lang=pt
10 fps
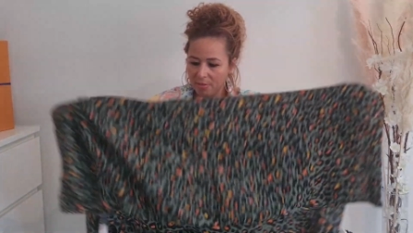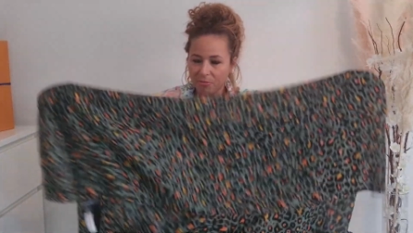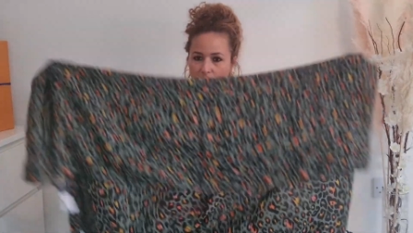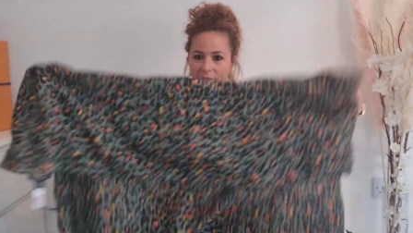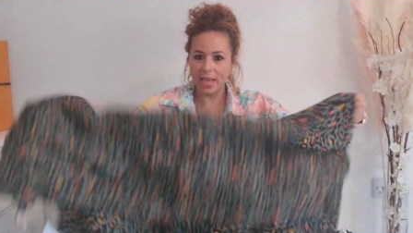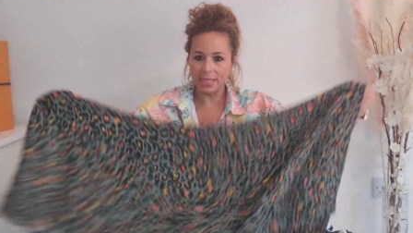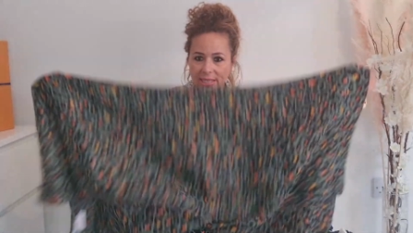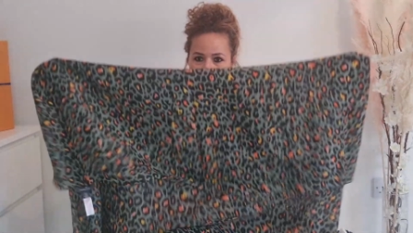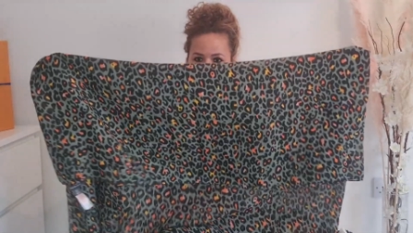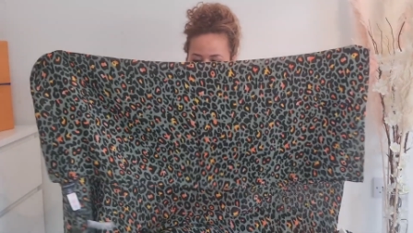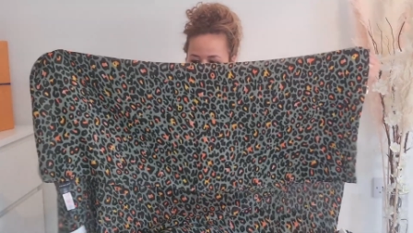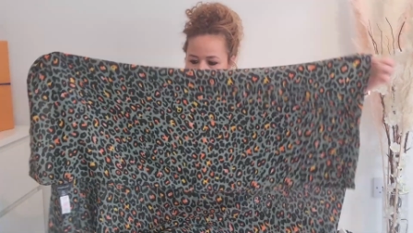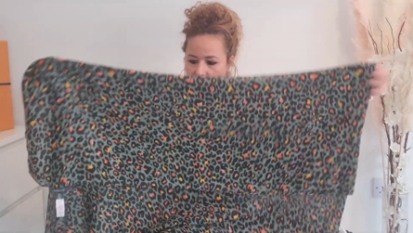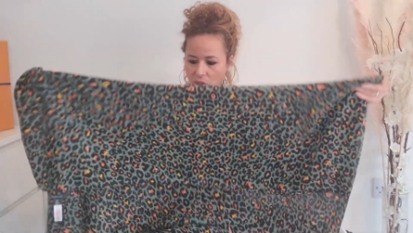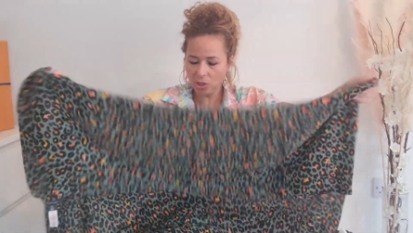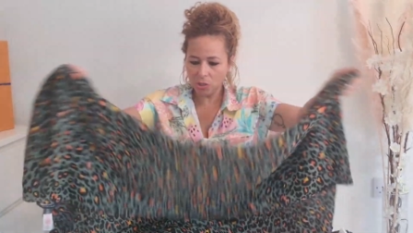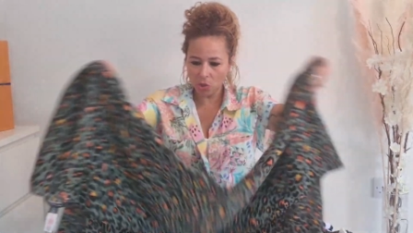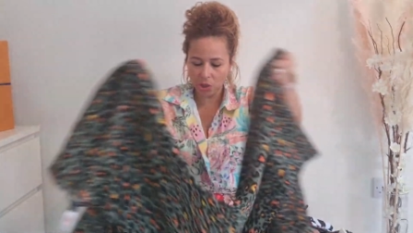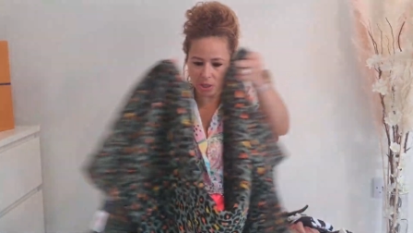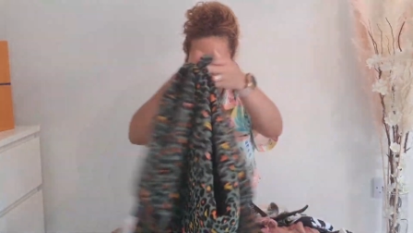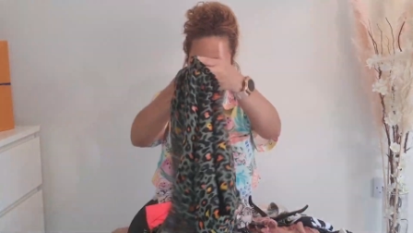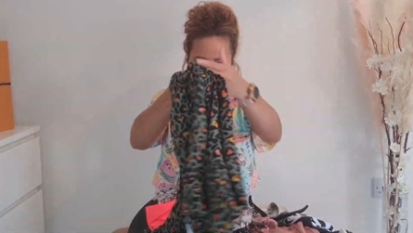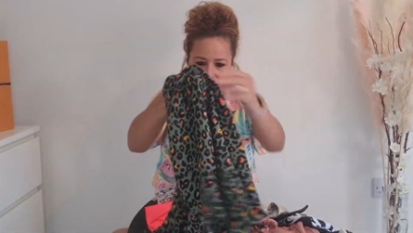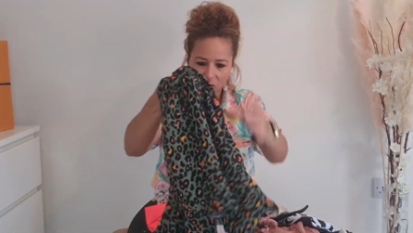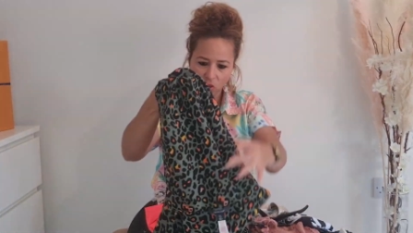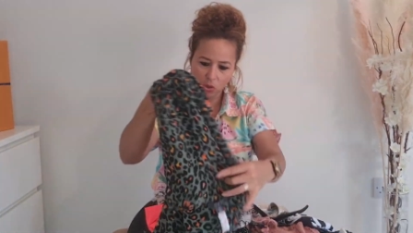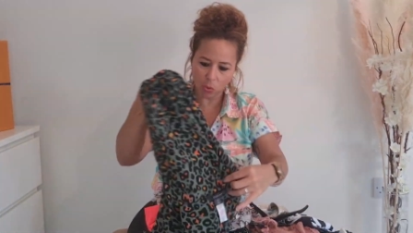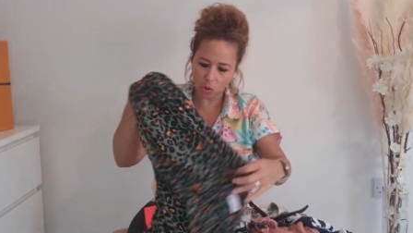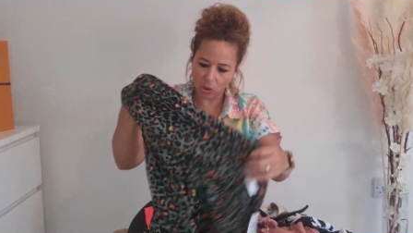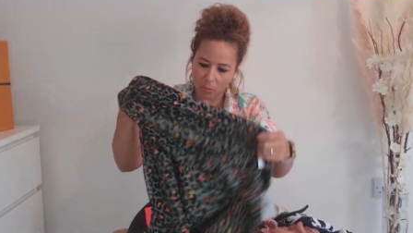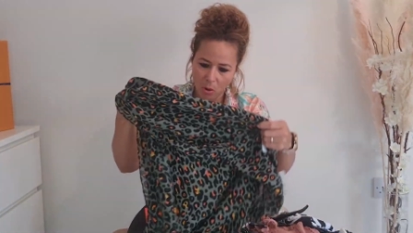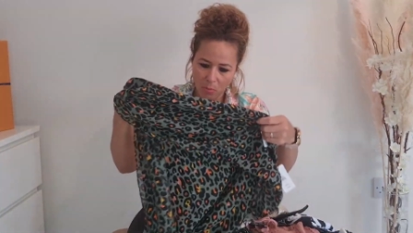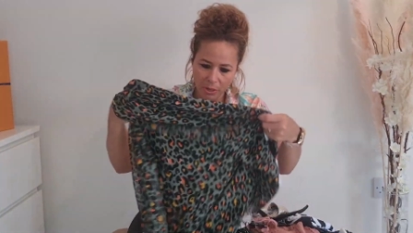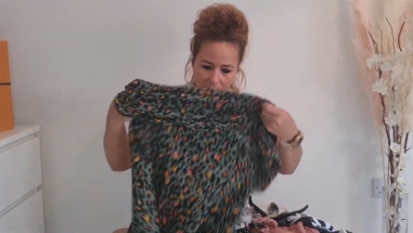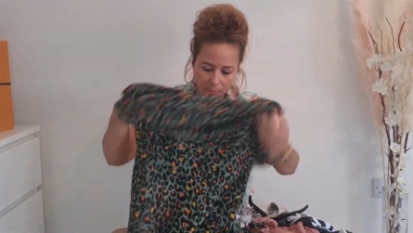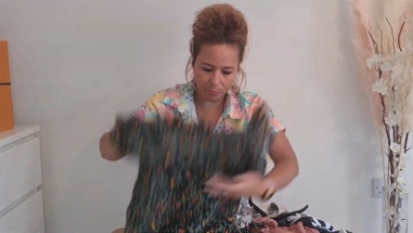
Foi essa verde, estampa verde, cor de abóbora.